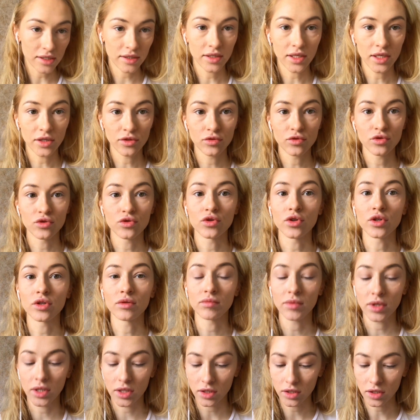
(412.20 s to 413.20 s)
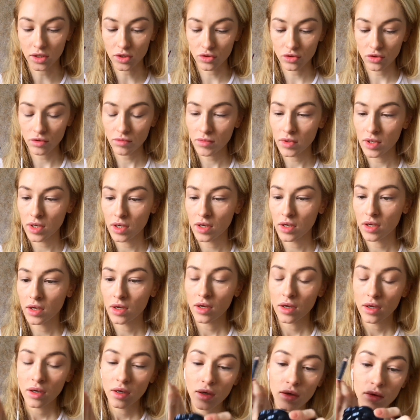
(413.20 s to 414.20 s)
сразу черным карандашом
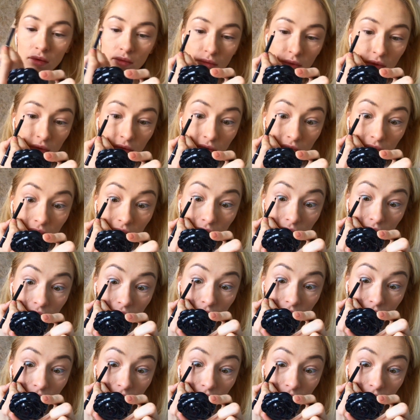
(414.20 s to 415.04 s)
подведу.